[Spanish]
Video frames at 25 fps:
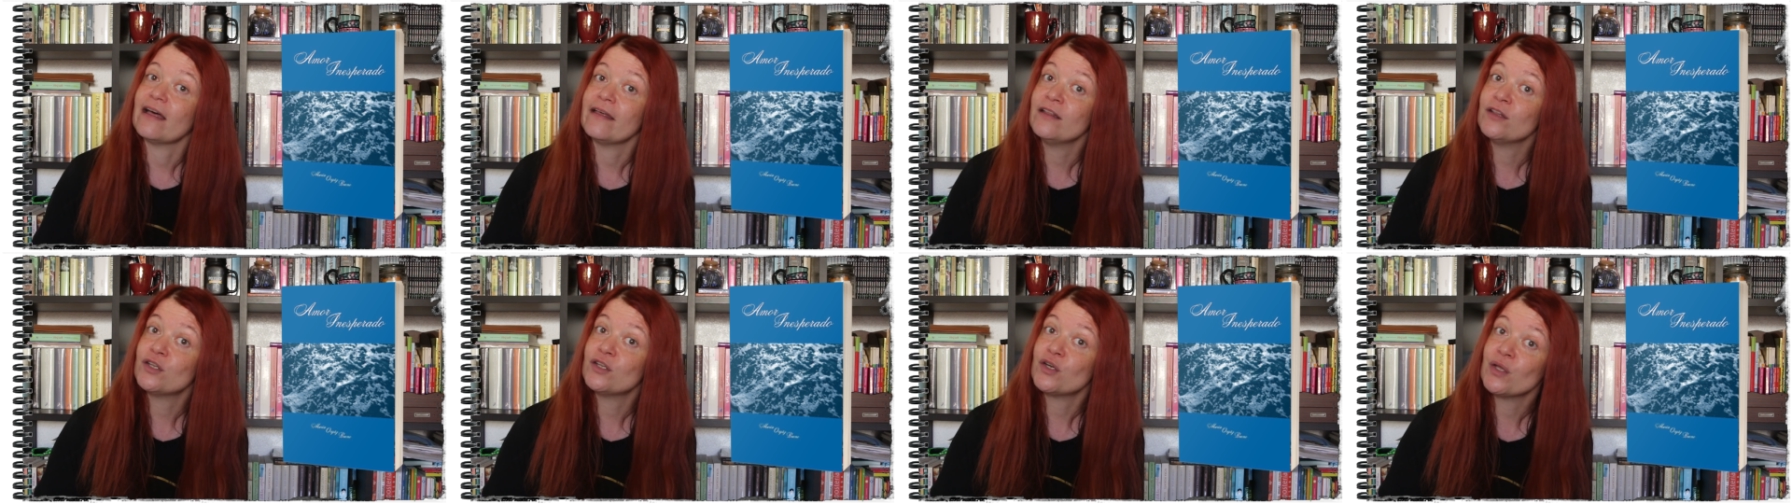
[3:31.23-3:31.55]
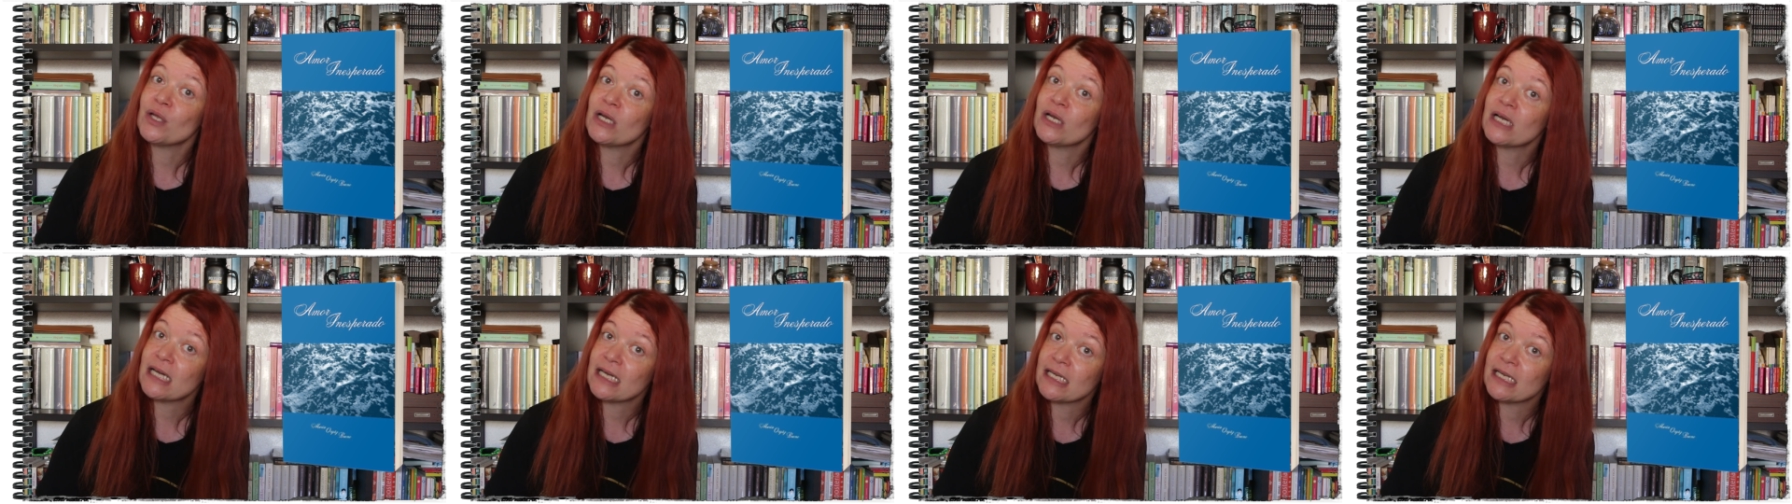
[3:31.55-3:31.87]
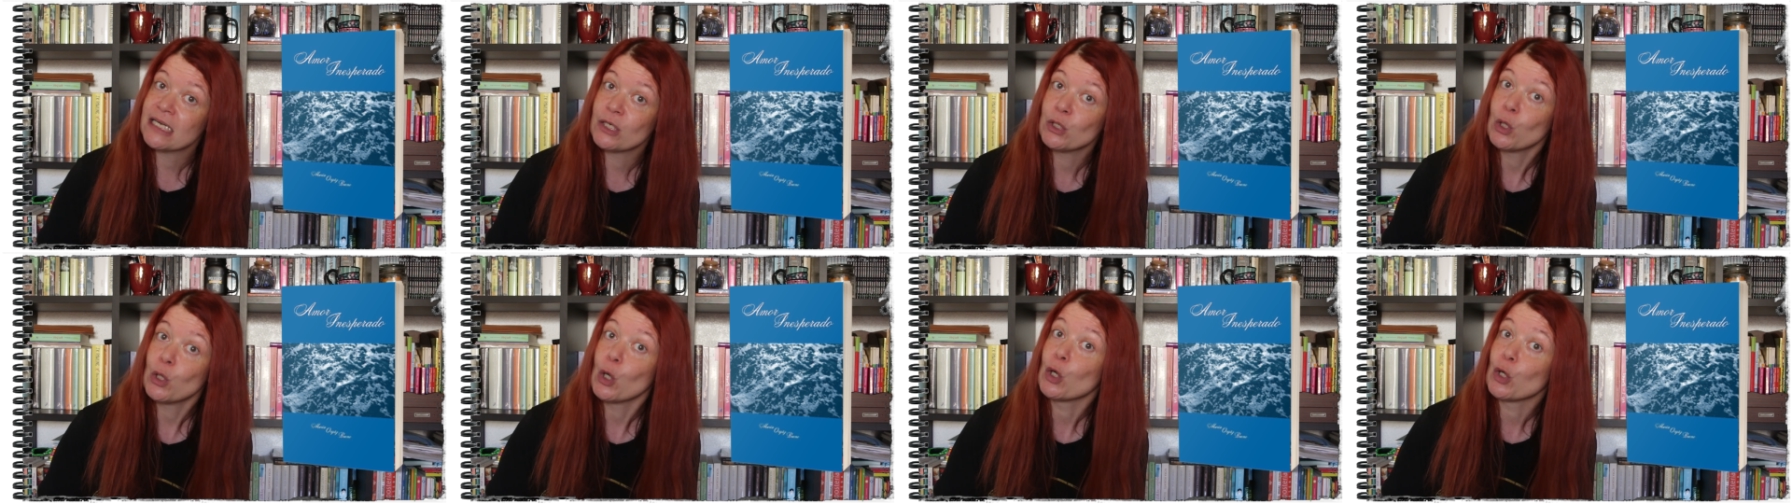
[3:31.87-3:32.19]
dentro del
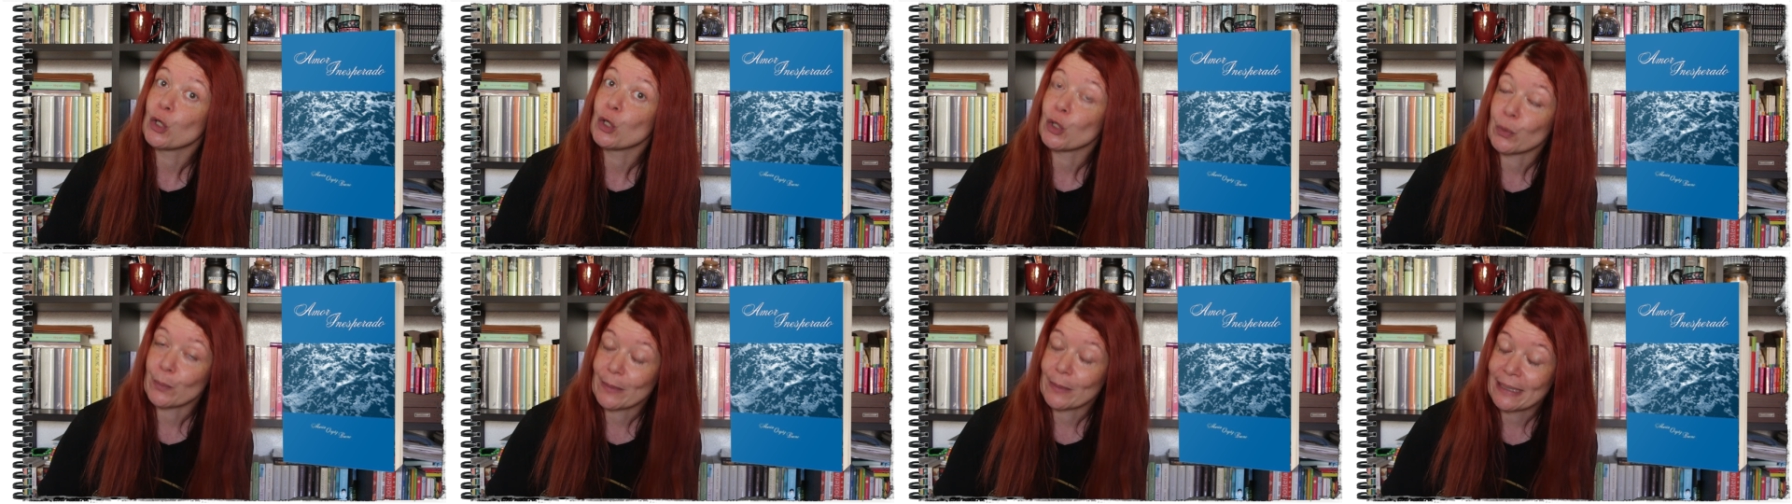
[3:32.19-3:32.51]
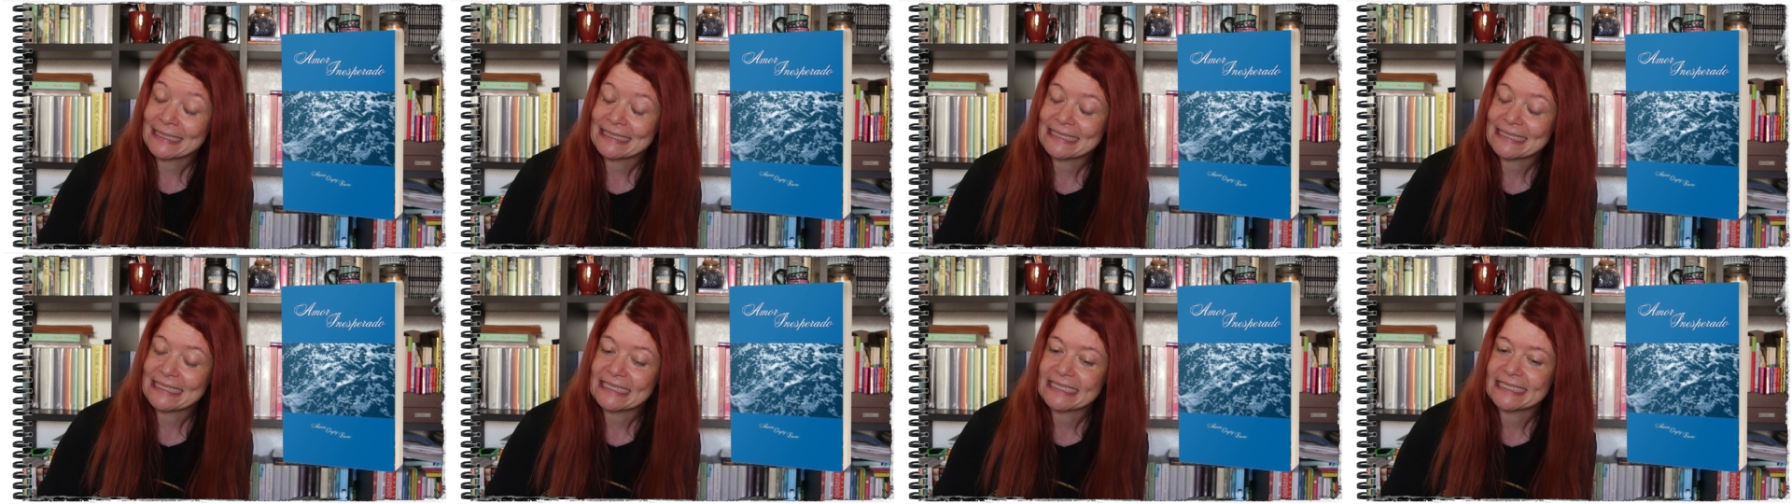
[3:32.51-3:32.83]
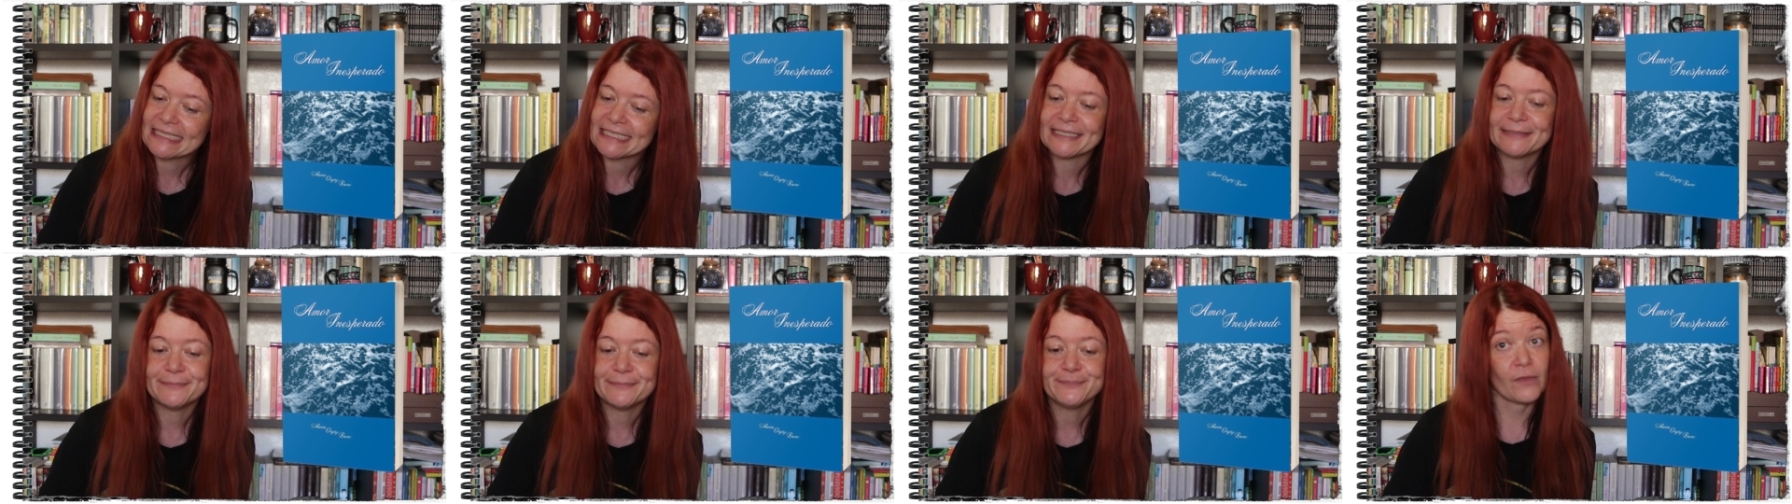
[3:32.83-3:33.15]
género
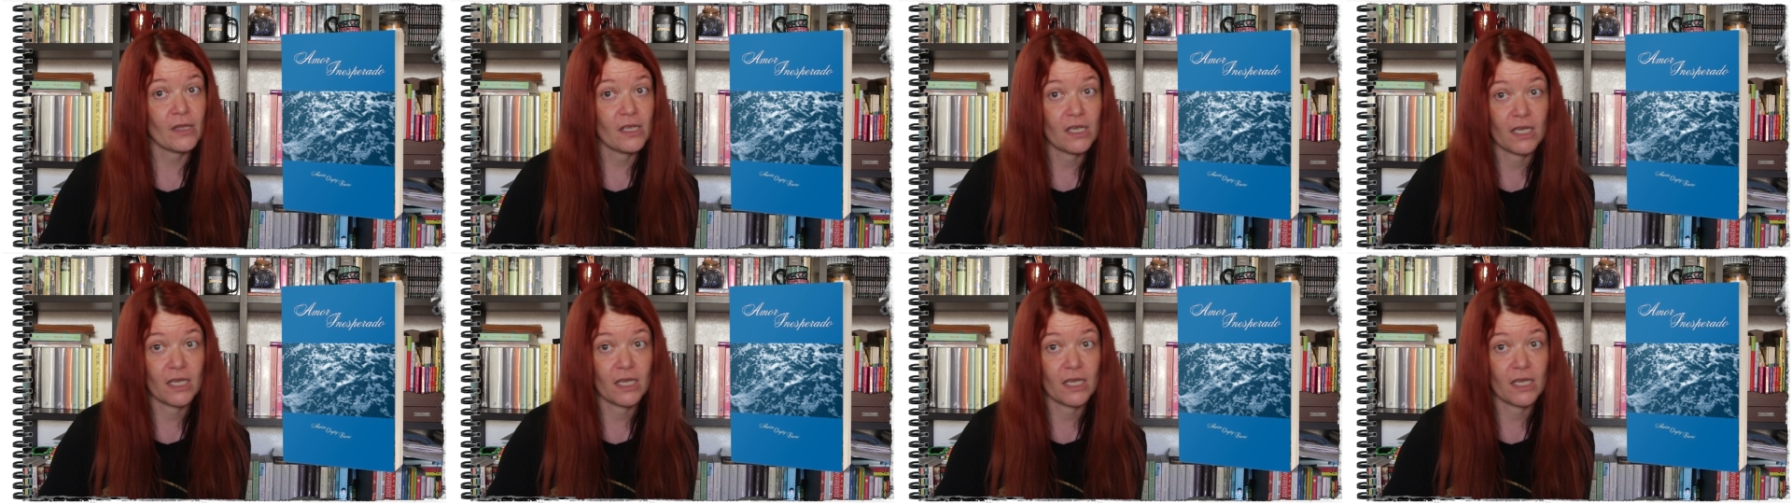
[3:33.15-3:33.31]
romántica